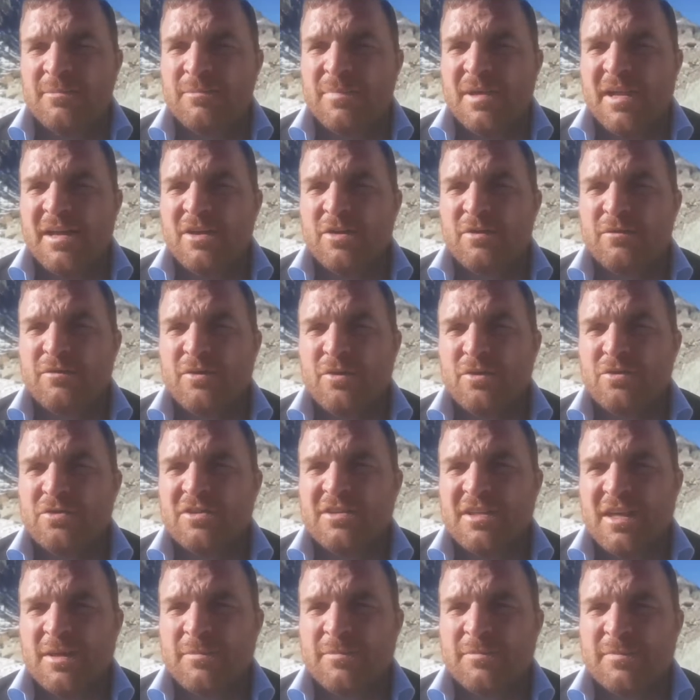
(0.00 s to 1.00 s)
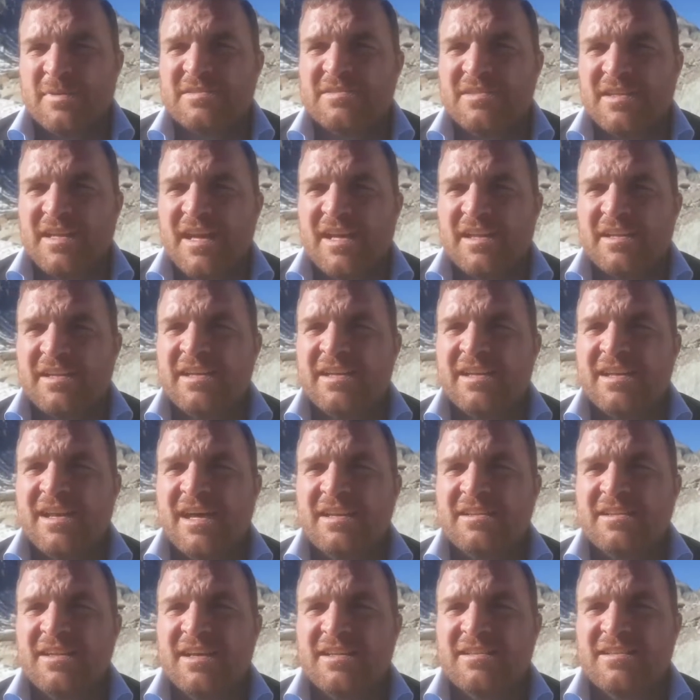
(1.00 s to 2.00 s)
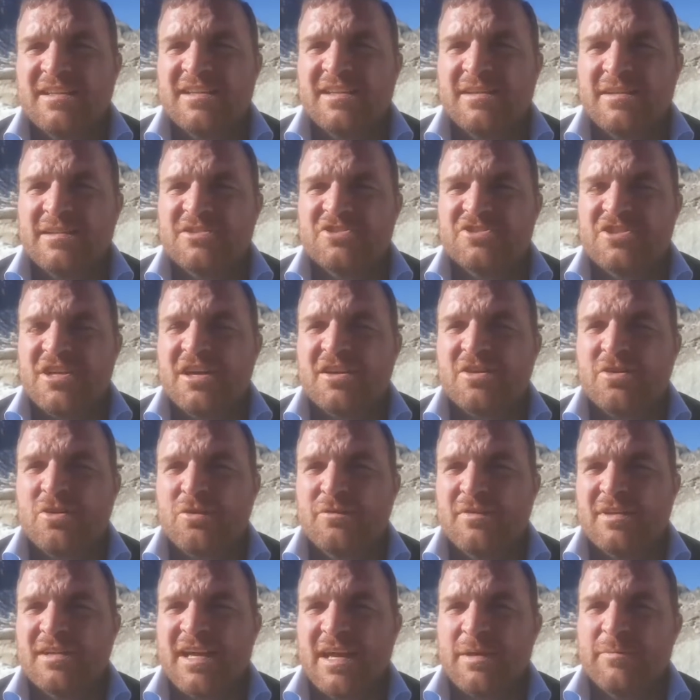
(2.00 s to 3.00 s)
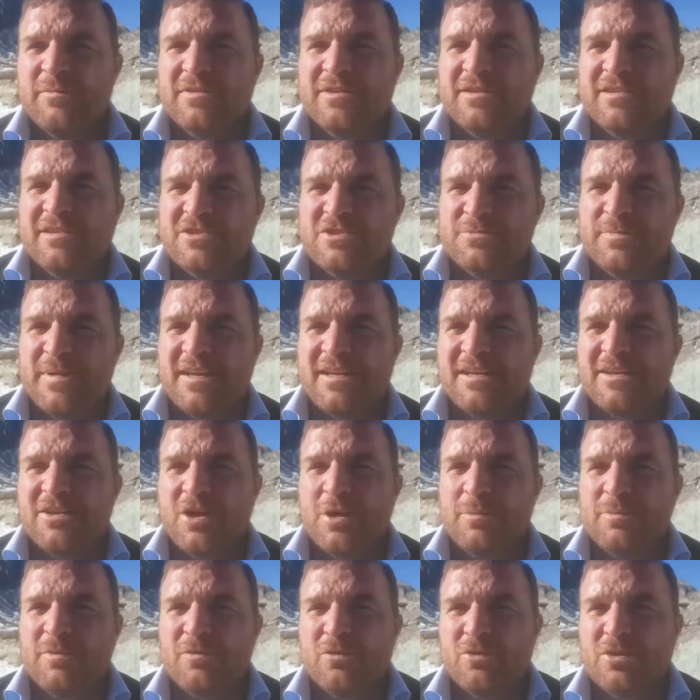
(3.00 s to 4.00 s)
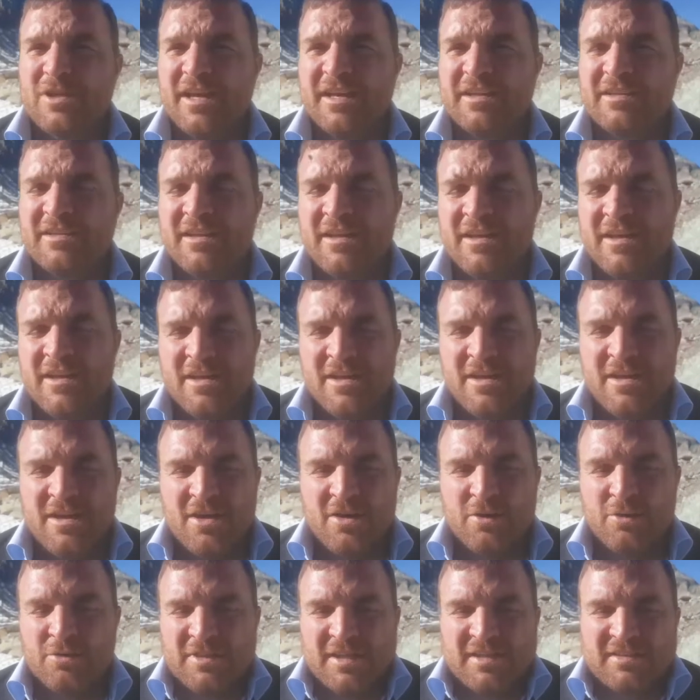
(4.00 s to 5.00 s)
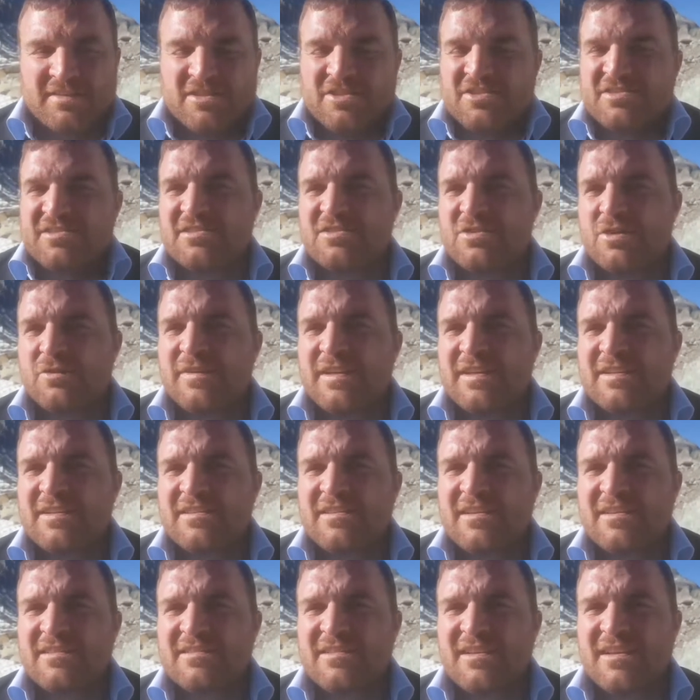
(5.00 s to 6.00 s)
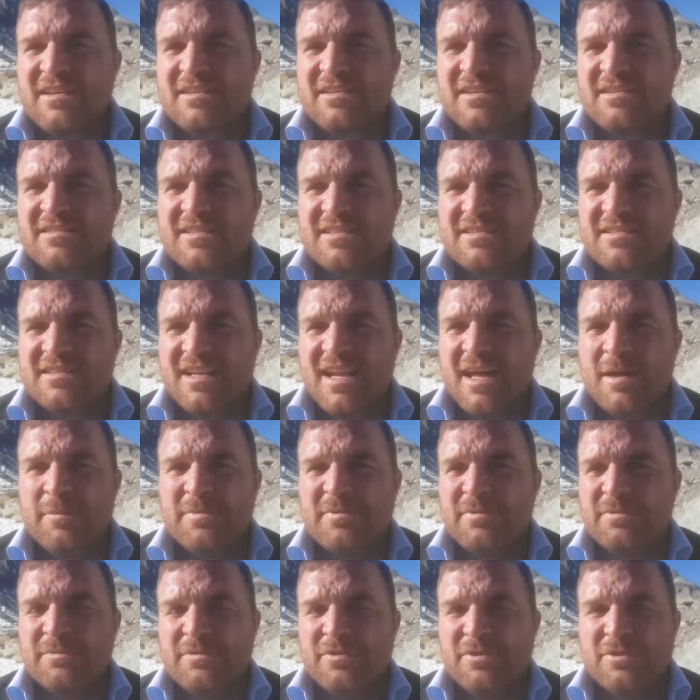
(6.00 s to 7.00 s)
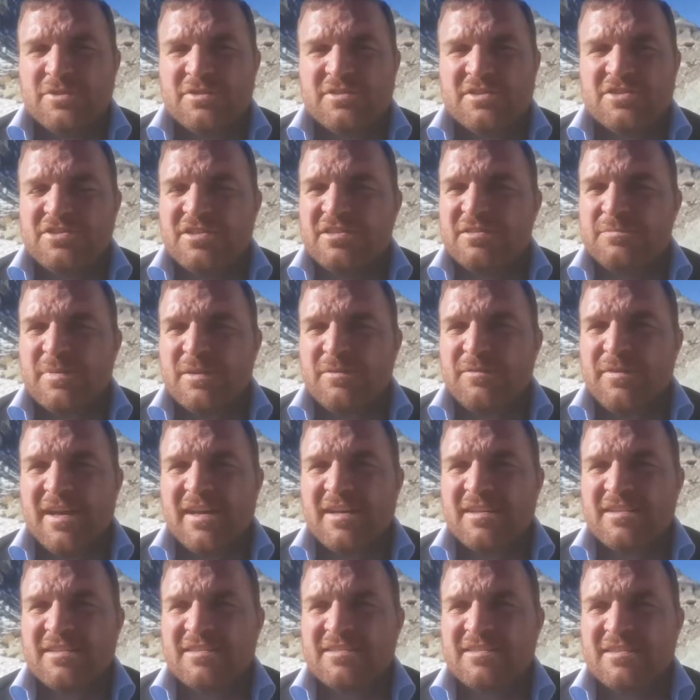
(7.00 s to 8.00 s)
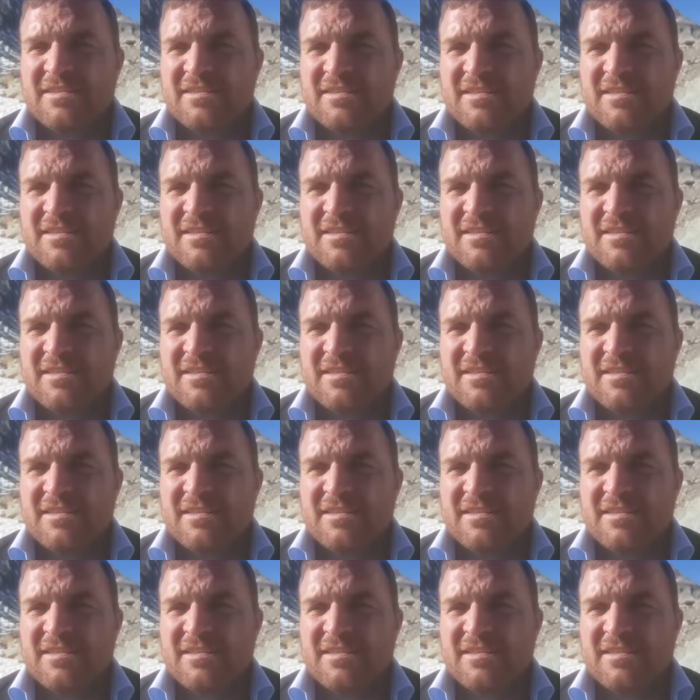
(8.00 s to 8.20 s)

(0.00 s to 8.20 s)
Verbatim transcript: im Playoff gehabt, dort hat man sie gerne eingeladen, hat er nicht stand gekommen, weil Game den Spengler gewonnen hat. Und jetzt ist es so weit, dass, äh, dass das klappt und für uns ist das perfekt. Das